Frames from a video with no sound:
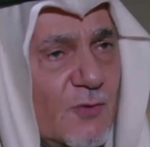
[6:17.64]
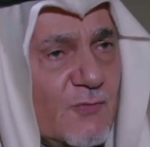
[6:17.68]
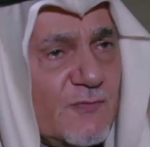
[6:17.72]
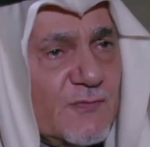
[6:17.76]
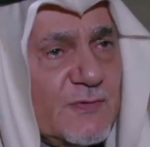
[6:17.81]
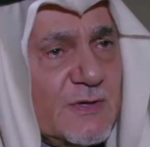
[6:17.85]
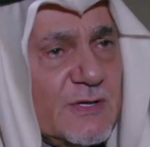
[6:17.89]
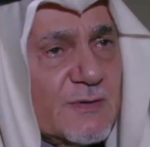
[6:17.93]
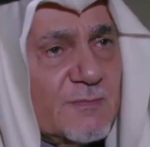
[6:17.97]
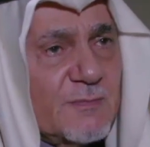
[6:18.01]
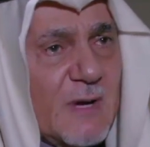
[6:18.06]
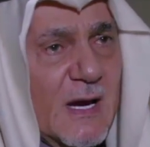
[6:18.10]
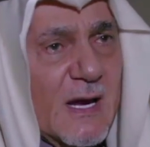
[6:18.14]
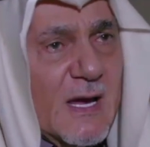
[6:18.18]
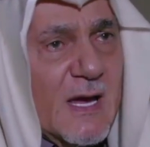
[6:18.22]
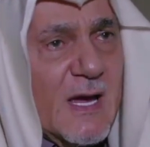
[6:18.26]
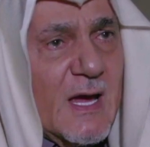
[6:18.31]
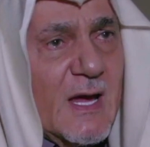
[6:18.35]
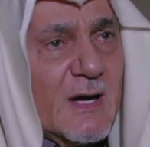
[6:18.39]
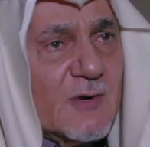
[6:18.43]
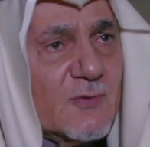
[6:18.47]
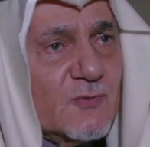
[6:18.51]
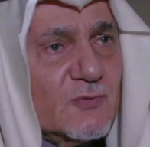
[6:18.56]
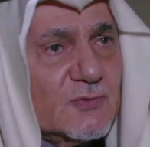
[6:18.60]
توفير مكان,
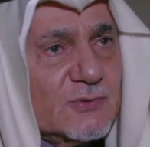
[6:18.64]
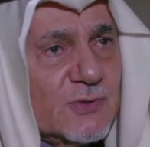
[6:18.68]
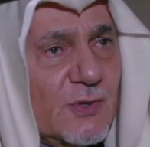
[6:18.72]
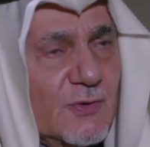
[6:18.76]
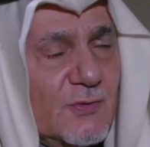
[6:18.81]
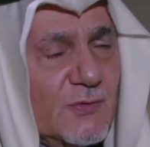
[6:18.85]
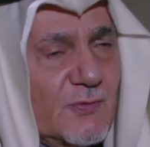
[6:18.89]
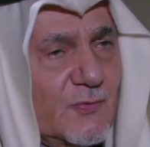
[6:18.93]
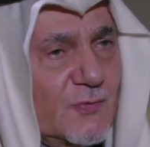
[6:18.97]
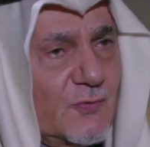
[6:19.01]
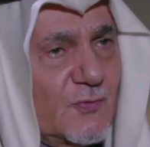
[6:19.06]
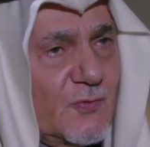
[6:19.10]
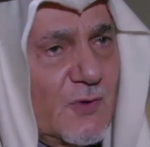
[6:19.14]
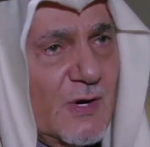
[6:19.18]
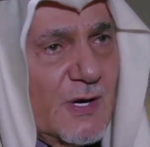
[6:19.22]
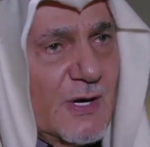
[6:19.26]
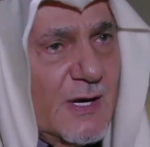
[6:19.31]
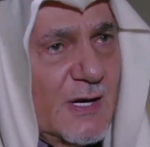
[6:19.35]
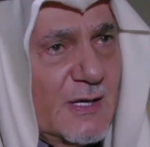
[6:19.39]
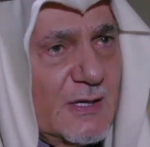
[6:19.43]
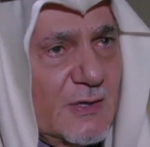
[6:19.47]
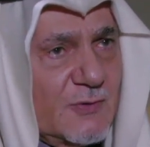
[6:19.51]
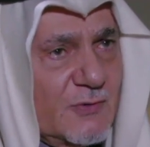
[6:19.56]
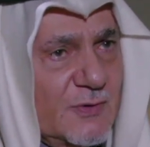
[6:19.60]
توفير مكان.
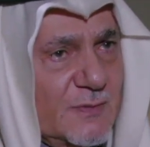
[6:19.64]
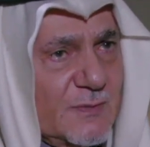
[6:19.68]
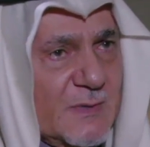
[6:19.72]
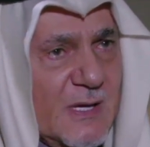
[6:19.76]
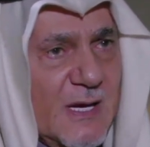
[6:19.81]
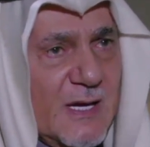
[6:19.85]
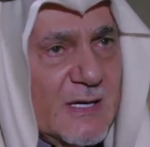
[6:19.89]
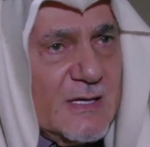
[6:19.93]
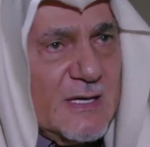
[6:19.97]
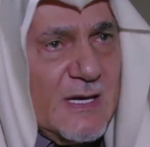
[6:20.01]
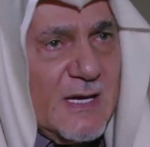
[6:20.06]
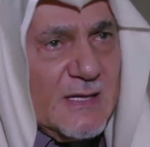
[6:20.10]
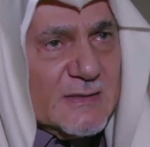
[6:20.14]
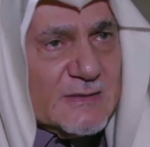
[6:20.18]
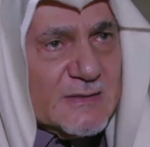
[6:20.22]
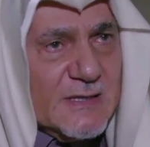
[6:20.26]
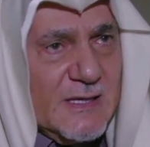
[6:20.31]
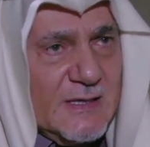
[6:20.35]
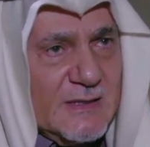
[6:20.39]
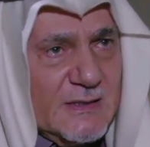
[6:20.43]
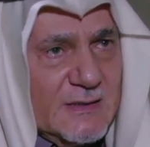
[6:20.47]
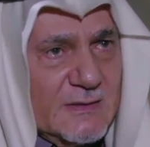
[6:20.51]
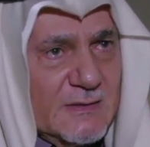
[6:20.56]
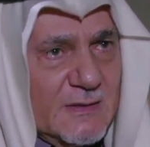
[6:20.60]
ويعني وإمكانيات
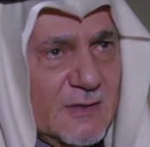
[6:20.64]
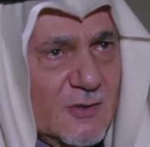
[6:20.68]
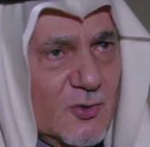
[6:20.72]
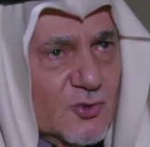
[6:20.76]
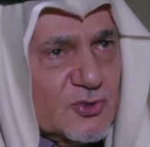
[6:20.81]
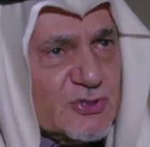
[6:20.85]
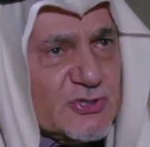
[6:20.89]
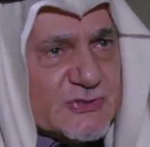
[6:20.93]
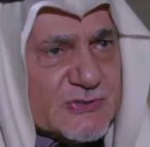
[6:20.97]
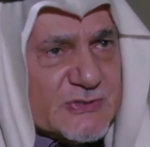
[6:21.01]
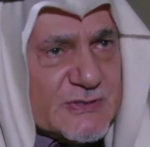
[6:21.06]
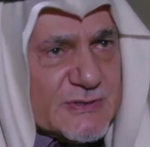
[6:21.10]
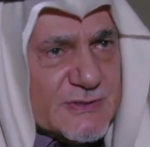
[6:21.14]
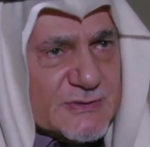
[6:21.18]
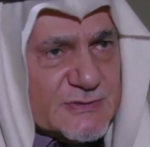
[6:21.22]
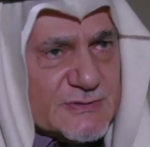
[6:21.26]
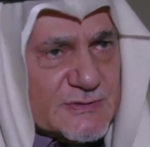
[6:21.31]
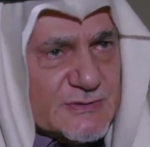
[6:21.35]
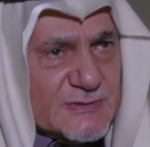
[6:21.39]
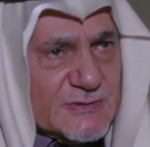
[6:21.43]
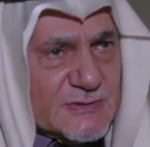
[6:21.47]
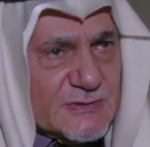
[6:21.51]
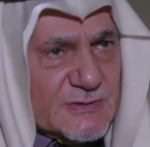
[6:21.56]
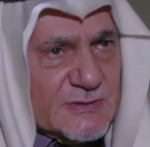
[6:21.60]
يعني
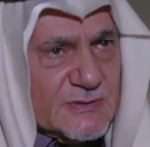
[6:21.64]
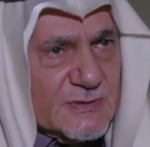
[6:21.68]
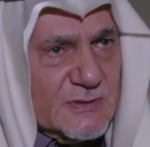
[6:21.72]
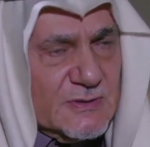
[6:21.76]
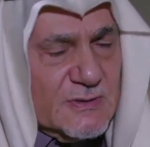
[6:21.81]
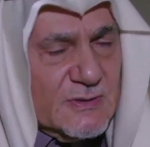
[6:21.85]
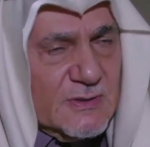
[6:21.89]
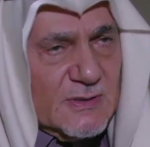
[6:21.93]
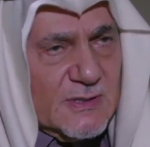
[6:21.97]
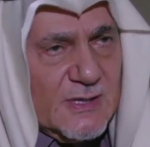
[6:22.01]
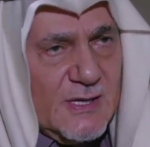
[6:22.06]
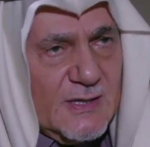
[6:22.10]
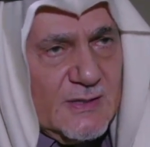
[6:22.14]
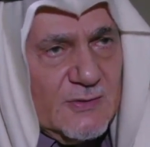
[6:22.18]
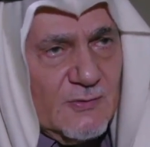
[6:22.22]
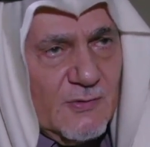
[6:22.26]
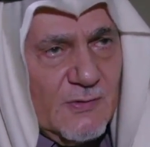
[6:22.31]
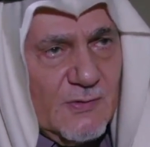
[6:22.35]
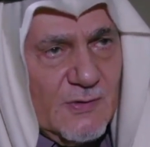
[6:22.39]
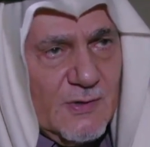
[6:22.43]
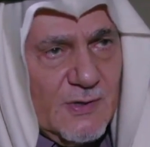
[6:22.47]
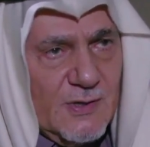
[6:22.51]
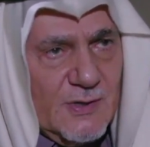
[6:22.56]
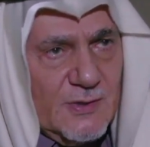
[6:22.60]
لوجيستكس
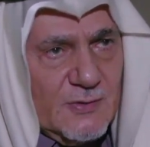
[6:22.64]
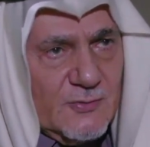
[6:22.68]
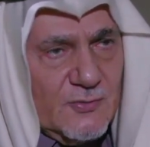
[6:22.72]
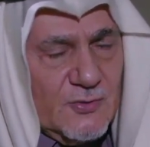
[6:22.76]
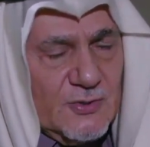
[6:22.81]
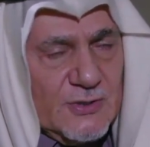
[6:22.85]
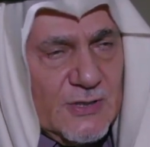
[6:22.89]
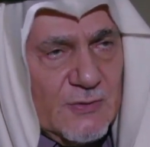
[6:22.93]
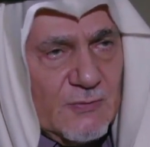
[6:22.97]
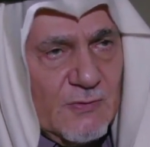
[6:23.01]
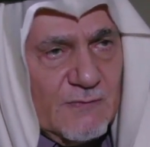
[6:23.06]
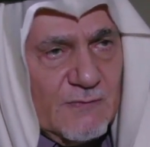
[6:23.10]
كان كنا